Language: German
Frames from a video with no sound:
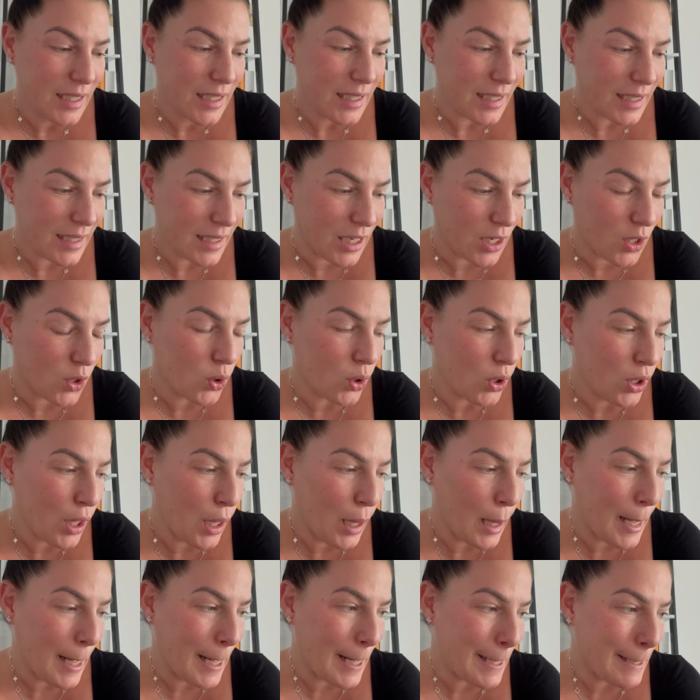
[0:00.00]
Genau,
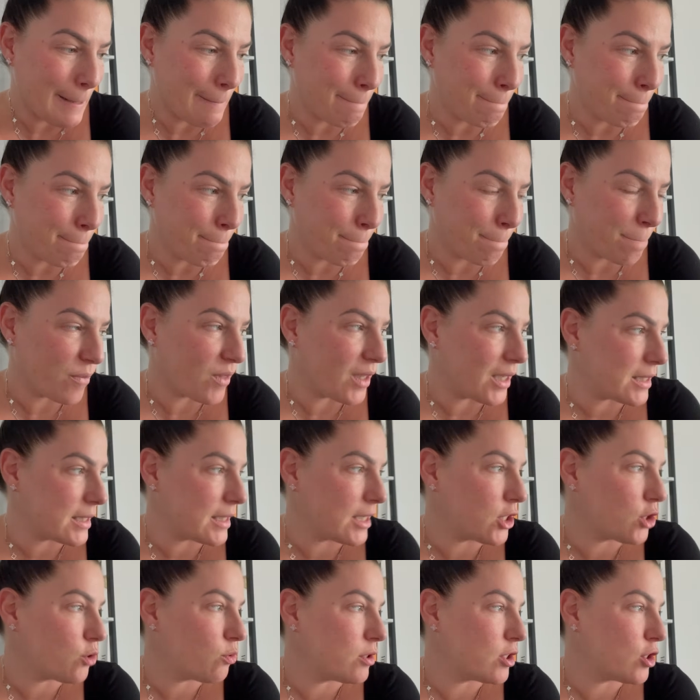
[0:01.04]
ähm, jetzt gehe
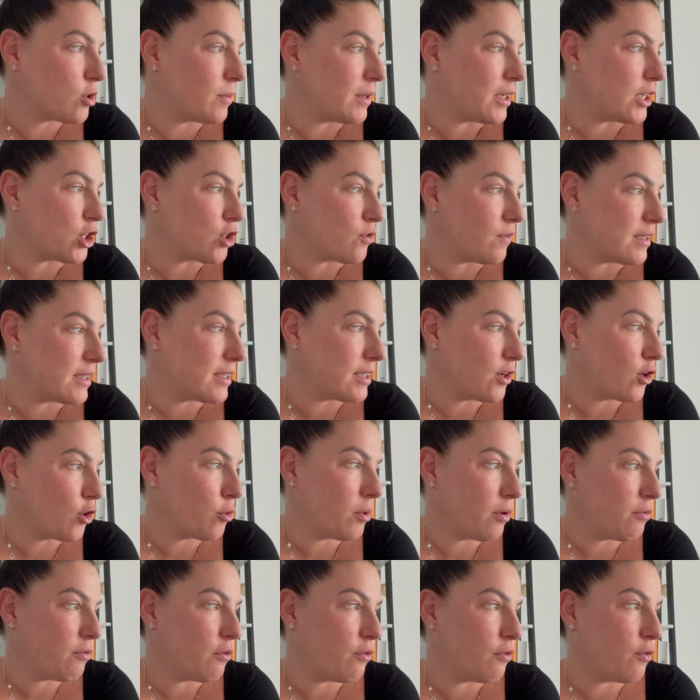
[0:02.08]
ich kurz zu meiner Schwester
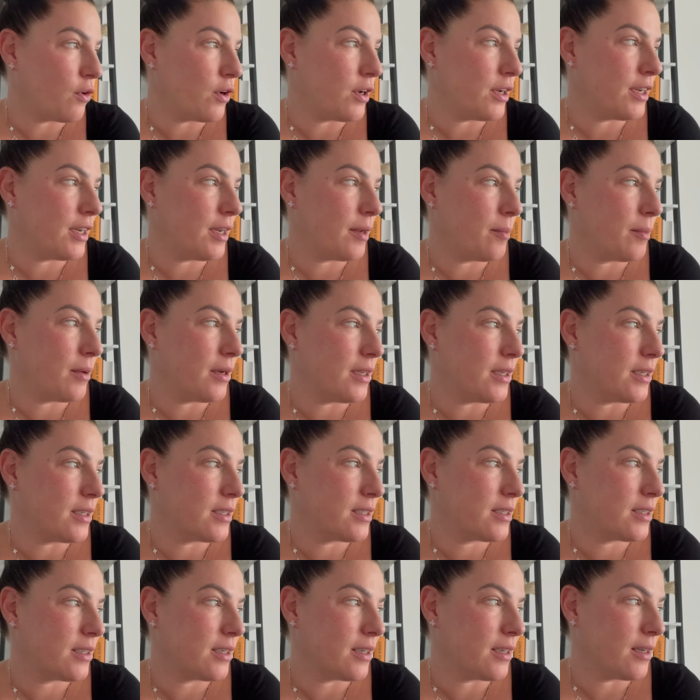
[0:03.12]
rüber. Wir wollen
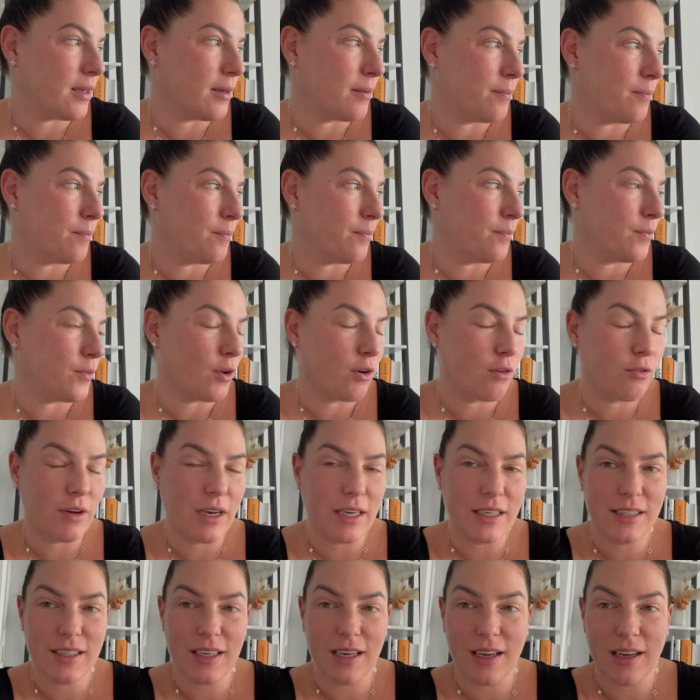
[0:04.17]
nämlich ähm, noch
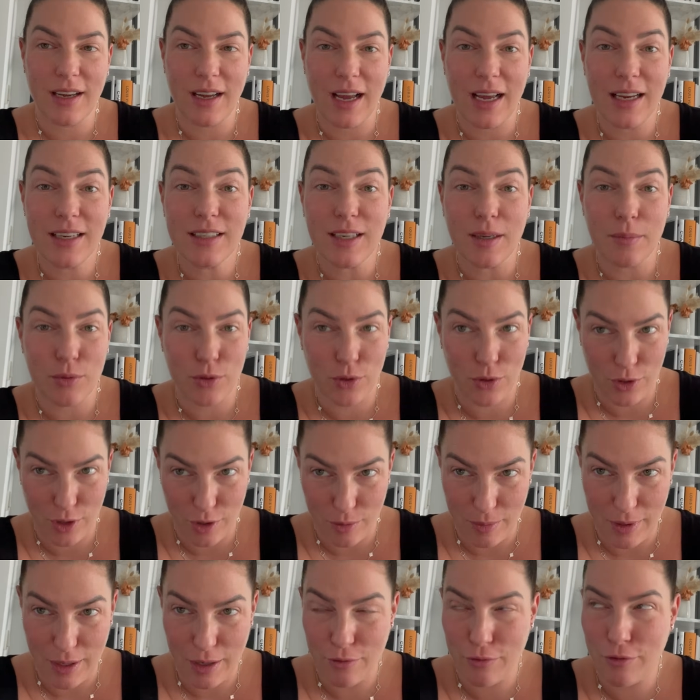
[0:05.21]
weitere Handabdrücke
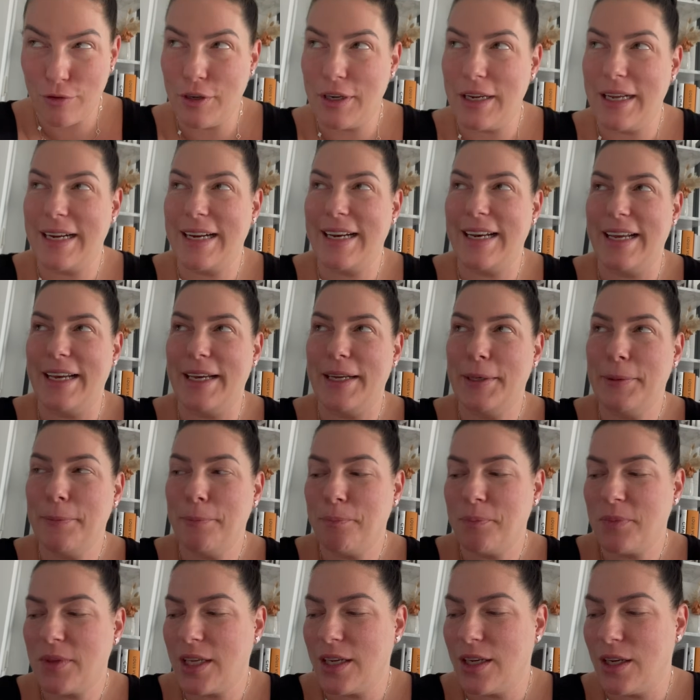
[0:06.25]
machen von der Kleinen.
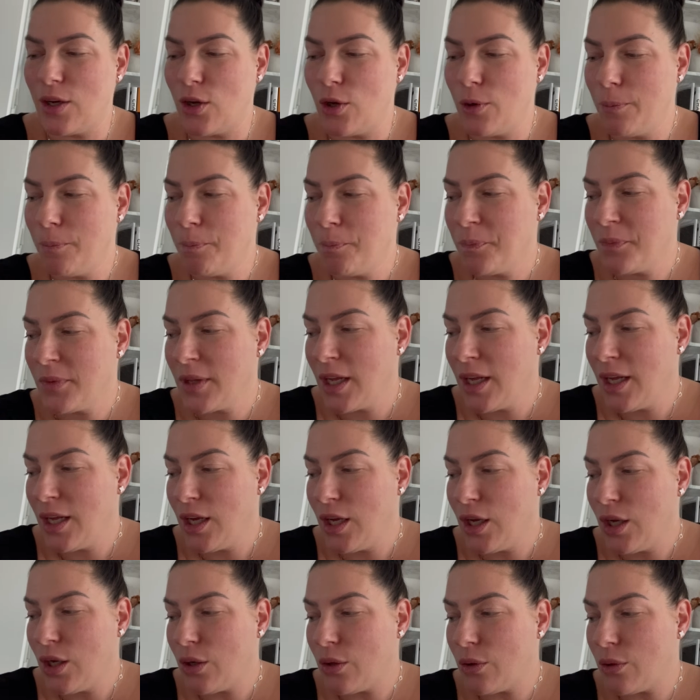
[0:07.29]
Genau.
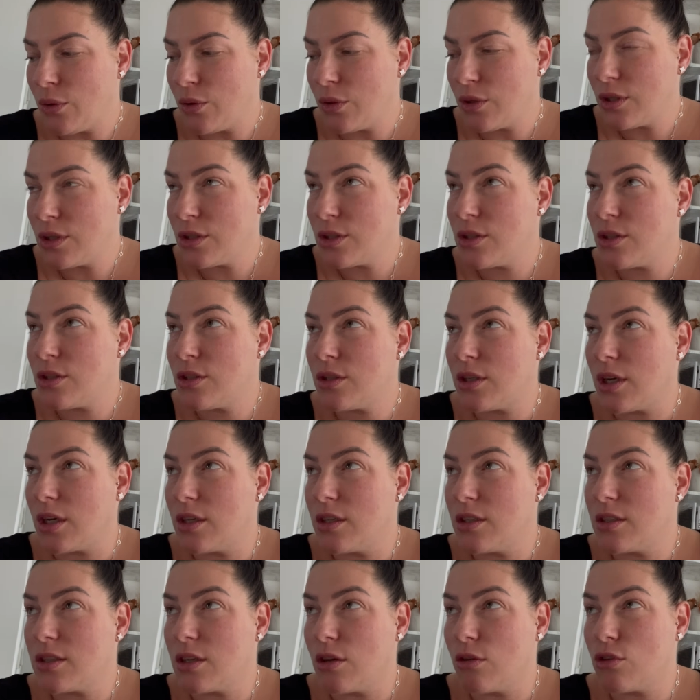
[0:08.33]
Und dann
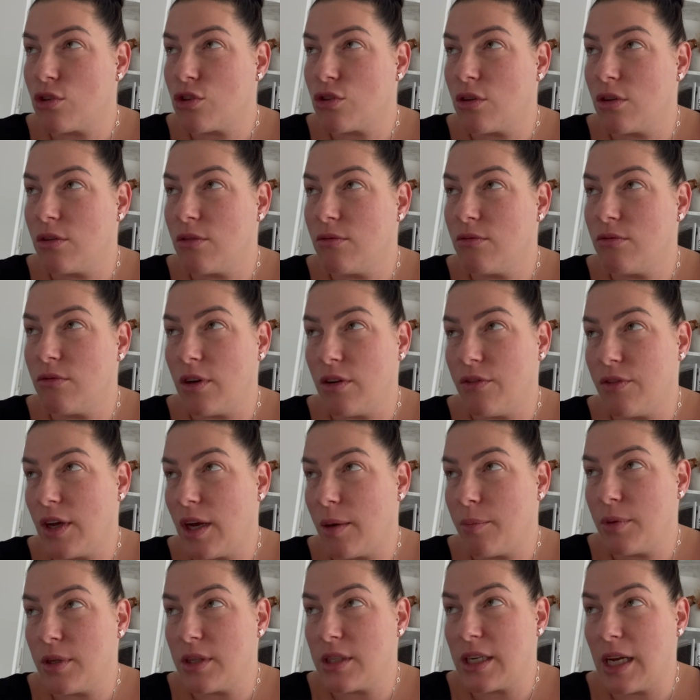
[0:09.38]
ist auch schon, weil wir
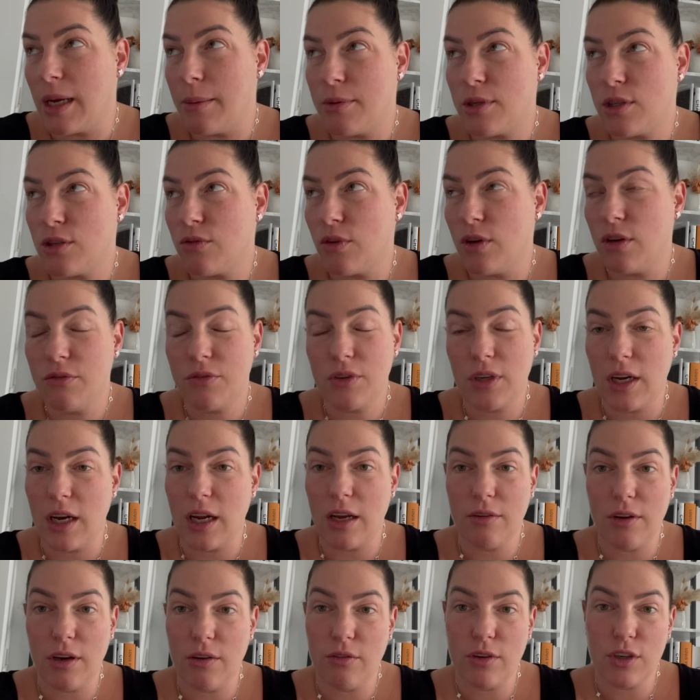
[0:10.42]
haben jetzt halb zwölf, danach
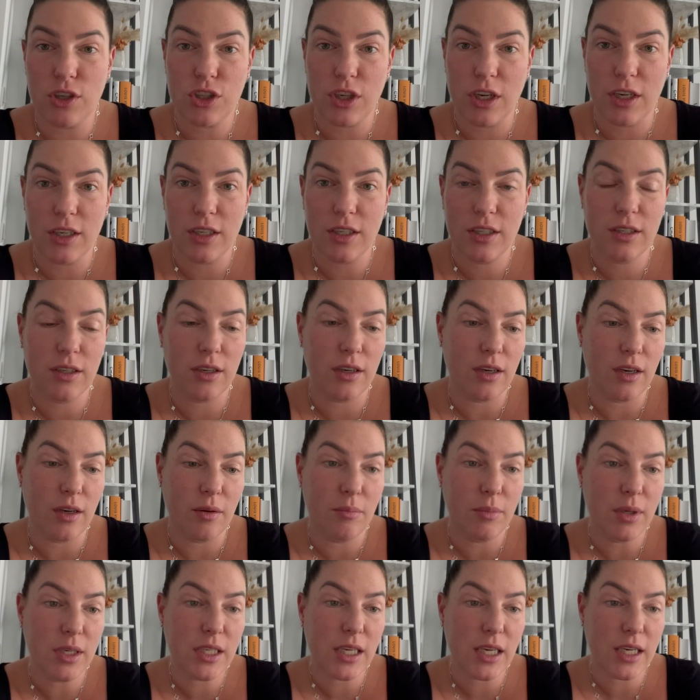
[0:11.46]
werden wir wahrscheinlich äh,
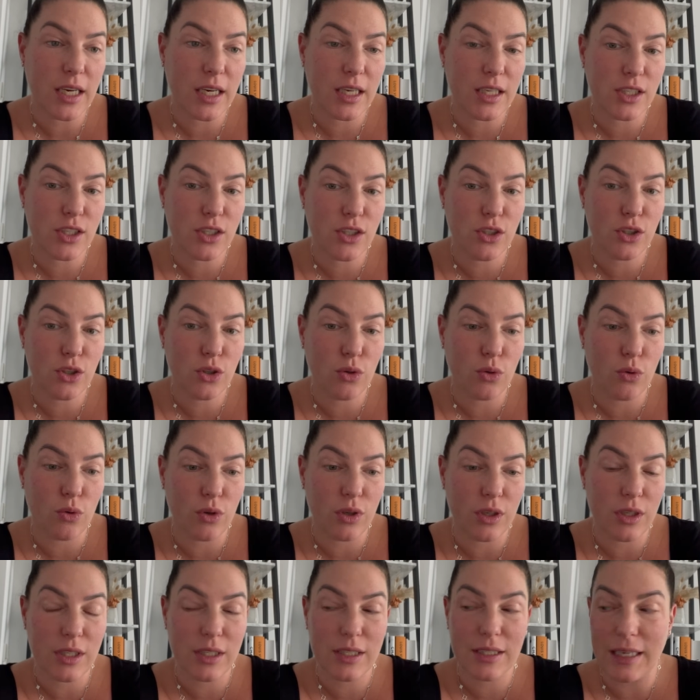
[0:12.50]
Mittagessen
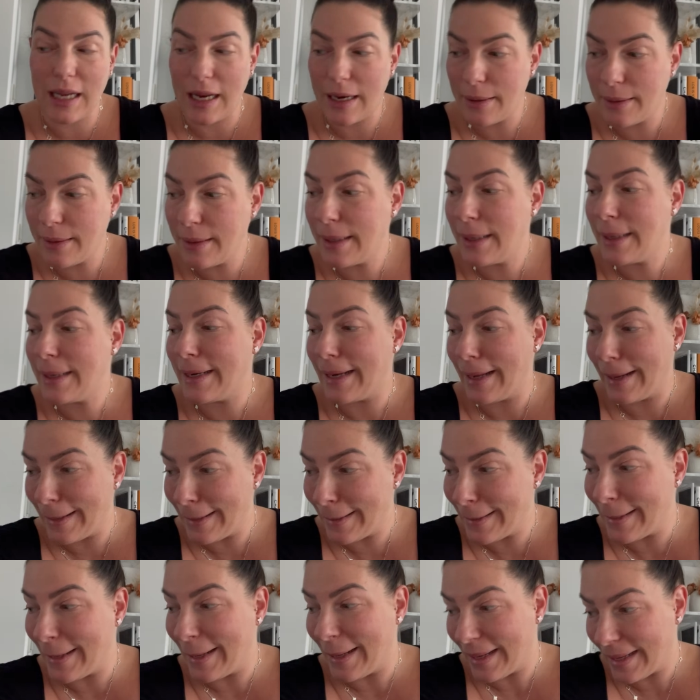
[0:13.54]
und dann
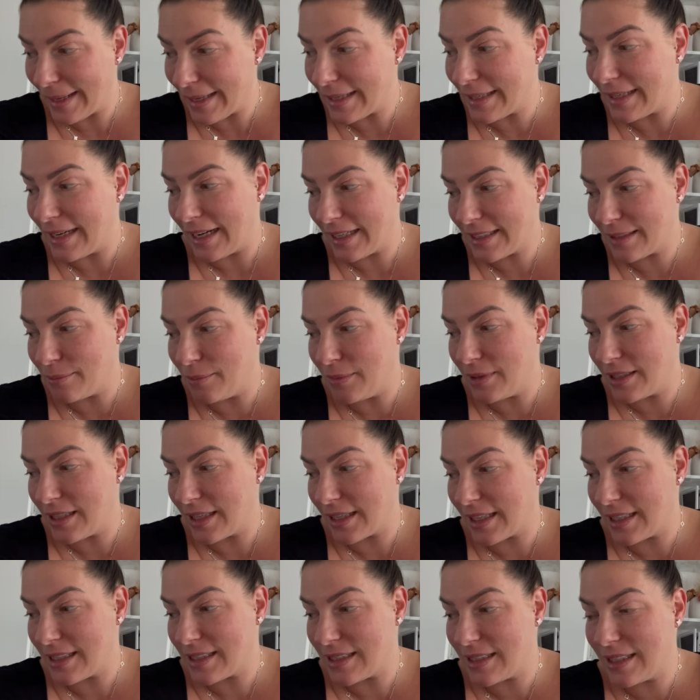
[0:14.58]
danach, nach dem
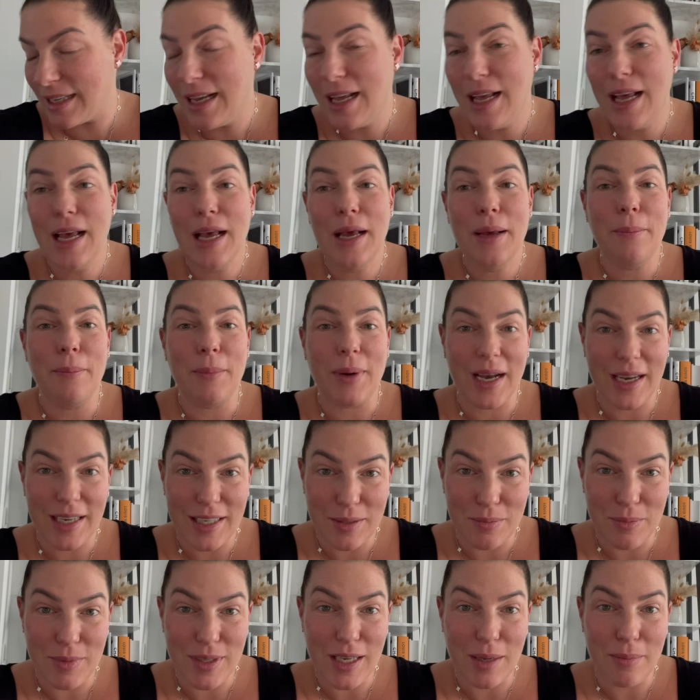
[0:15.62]
Mittagessen, mache
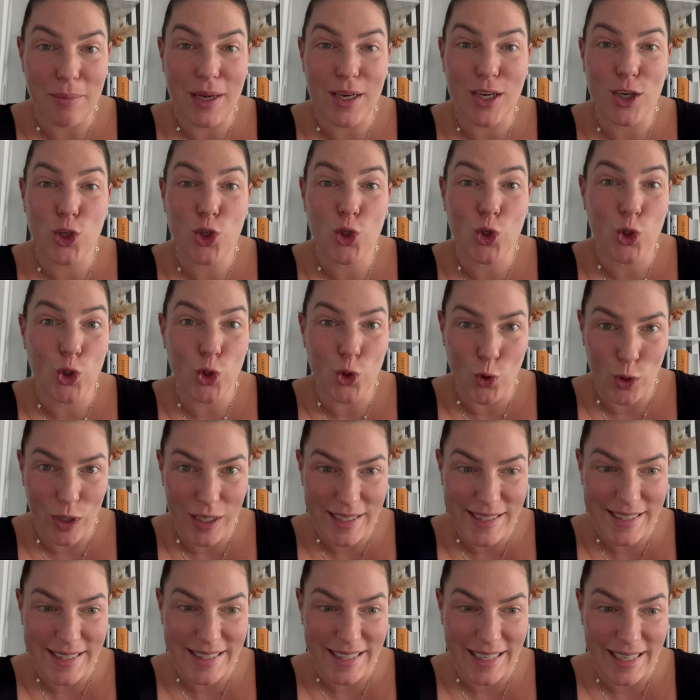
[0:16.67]
ich mich an meine
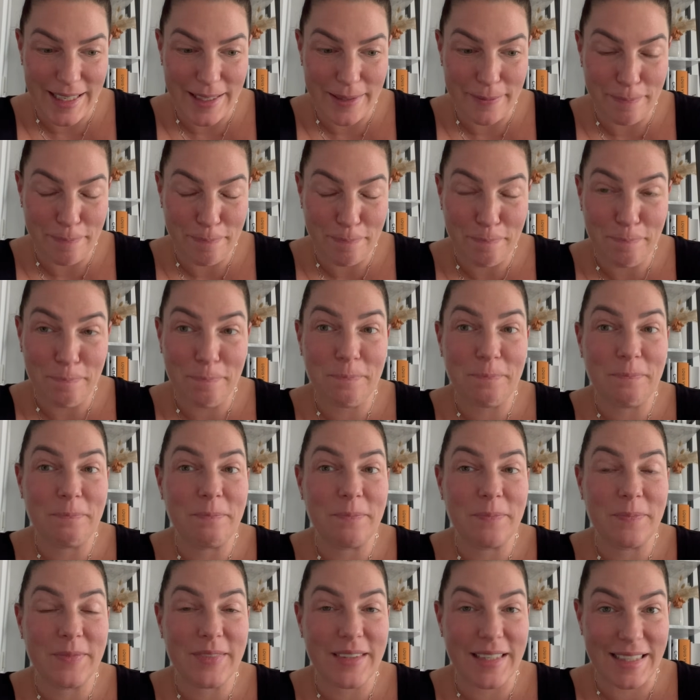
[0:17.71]
To-Do-Liste ran.
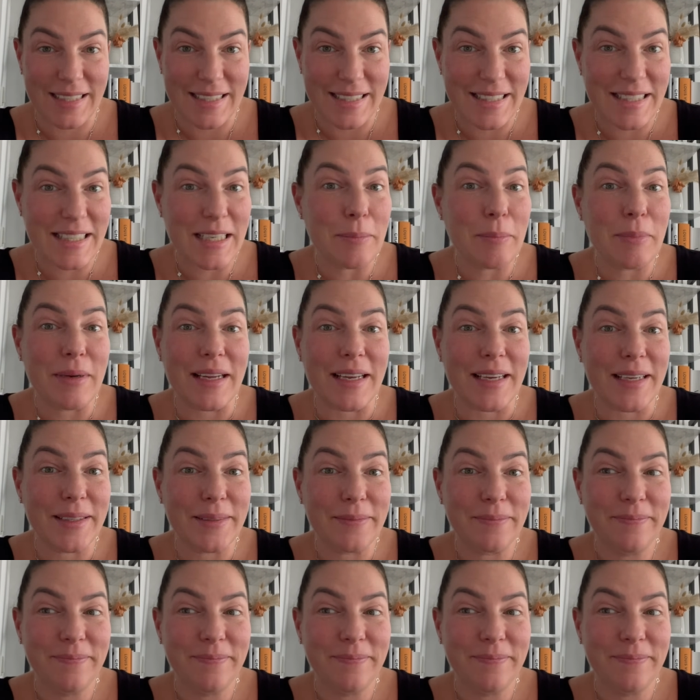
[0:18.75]
Das ist der Plan.